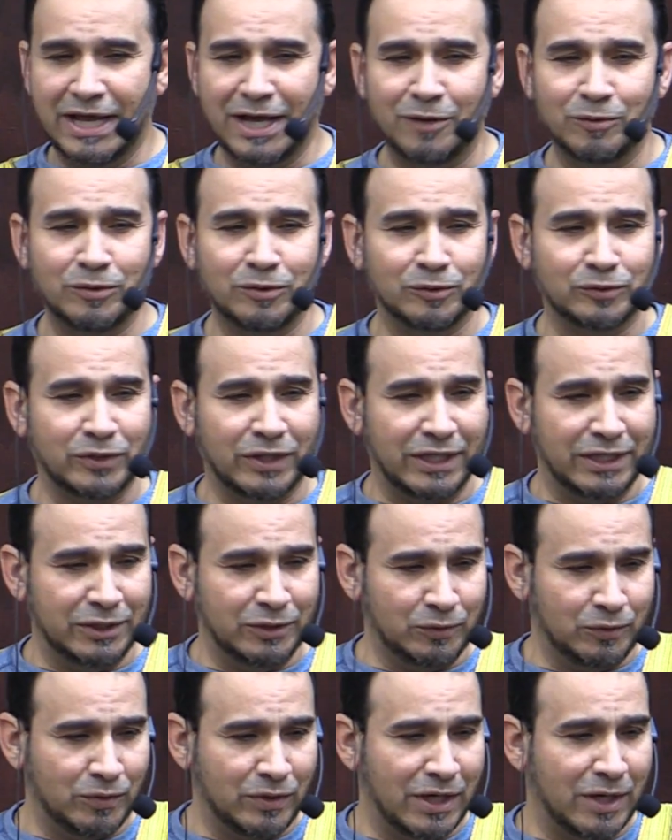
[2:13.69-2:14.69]
أو
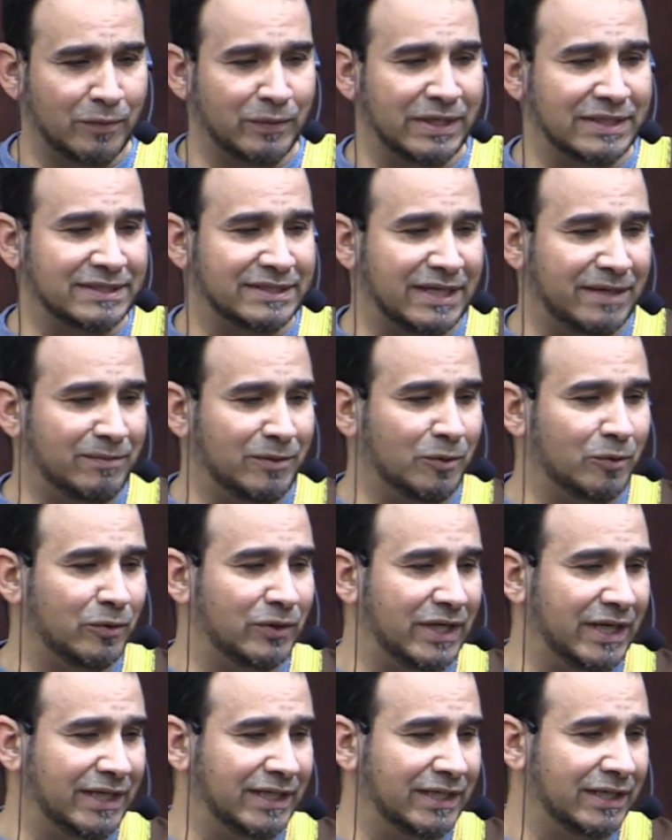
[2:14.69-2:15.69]
نطالعه أو نستمع
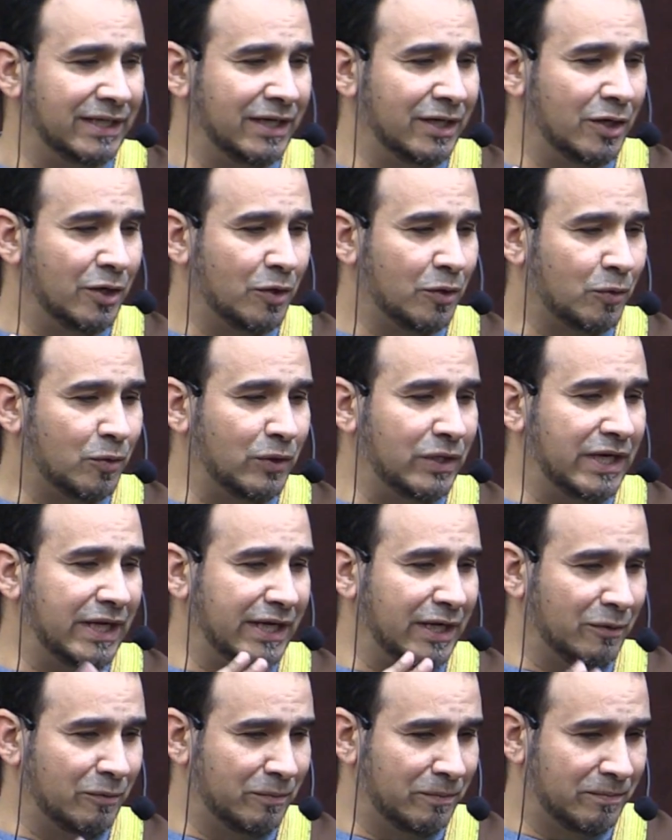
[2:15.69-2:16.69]
إليه كل
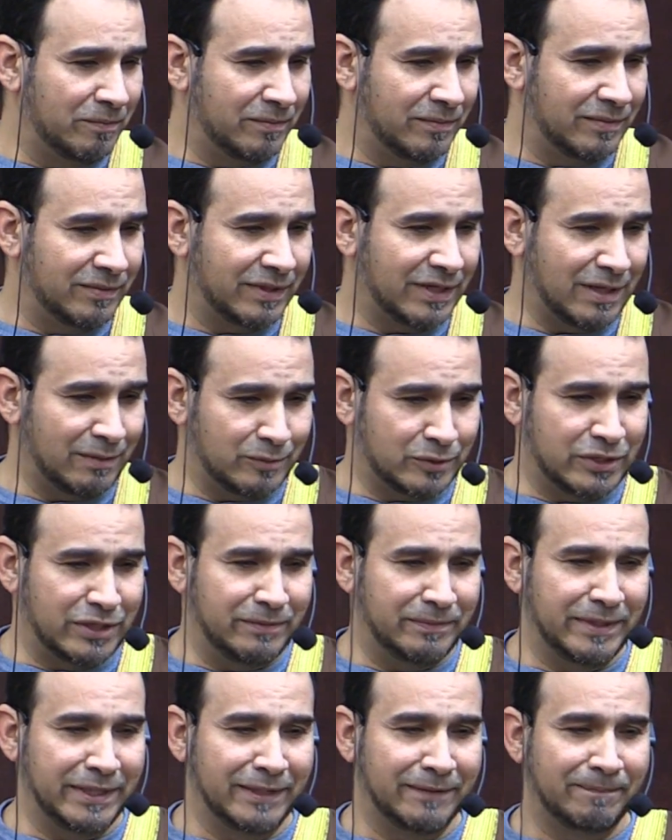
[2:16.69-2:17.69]
يوم
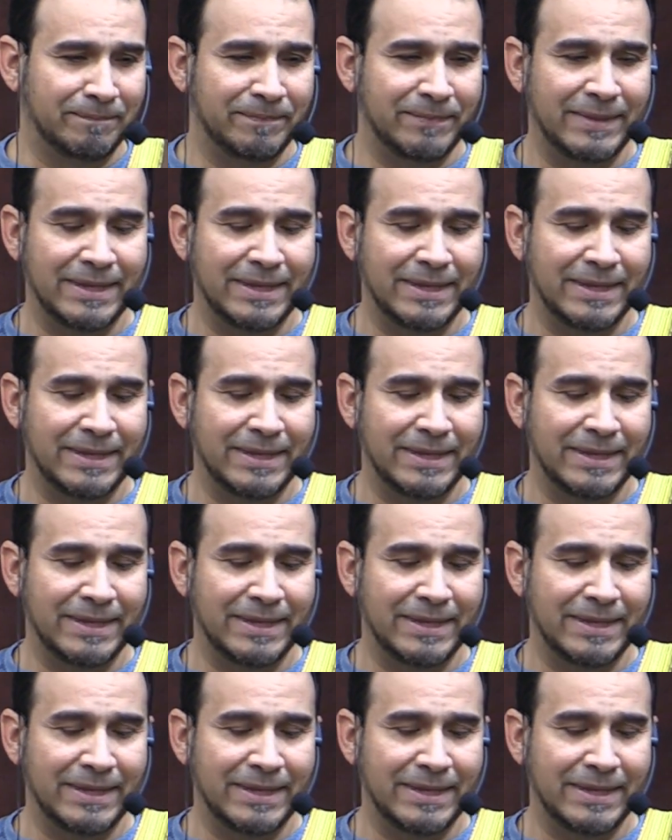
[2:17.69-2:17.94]
كمسلمين